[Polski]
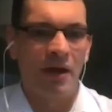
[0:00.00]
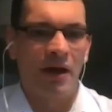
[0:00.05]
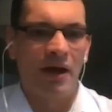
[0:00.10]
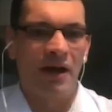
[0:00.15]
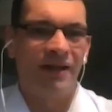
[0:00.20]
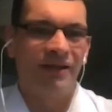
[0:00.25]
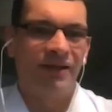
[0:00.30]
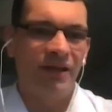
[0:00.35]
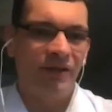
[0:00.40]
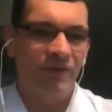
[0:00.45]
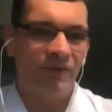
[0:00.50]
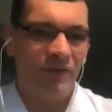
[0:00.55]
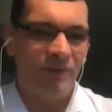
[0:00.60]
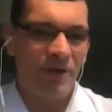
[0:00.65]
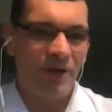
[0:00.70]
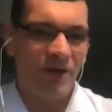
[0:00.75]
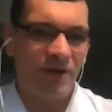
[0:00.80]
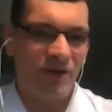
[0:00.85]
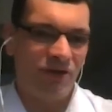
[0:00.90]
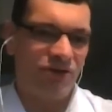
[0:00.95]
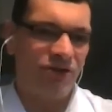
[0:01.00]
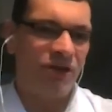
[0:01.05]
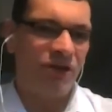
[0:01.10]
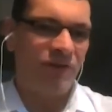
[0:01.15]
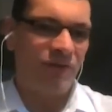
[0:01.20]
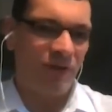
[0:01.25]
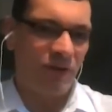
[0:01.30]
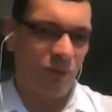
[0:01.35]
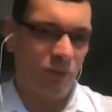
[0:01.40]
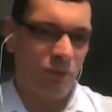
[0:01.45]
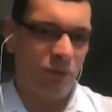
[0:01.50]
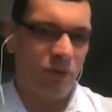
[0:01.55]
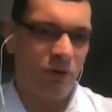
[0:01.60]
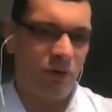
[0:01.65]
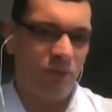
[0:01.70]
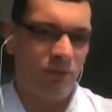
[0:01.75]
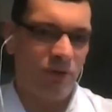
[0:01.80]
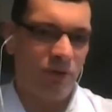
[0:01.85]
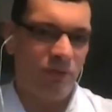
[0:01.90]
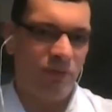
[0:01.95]
Ale ten wymiar też nie trwa długo,
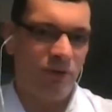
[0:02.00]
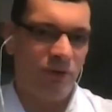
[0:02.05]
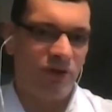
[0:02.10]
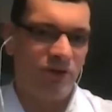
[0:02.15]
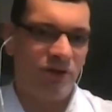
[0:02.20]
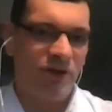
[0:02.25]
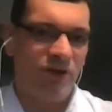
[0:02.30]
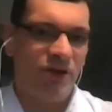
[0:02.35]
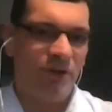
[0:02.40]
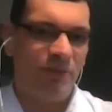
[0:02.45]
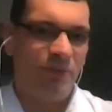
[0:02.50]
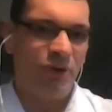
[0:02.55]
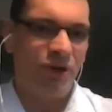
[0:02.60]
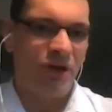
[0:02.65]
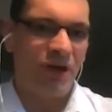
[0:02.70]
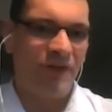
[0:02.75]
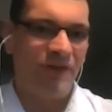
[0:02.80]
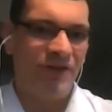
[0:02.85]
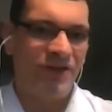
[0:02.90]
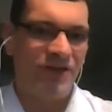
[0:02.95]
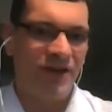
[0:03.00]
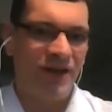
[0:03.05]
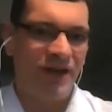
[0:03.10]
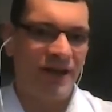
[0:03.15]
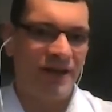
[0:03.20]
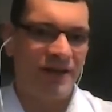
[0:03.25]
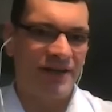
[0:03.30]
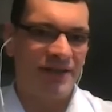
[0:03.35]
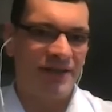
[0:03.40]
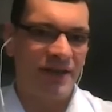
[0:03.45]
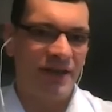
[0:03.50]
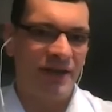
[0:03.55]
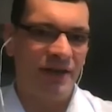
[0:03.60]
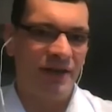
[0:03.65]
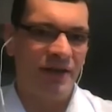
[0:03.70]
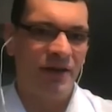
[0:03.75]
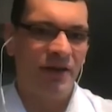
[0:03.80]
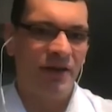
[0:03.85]
bo, bo jeżeli nie pojawia się akcja,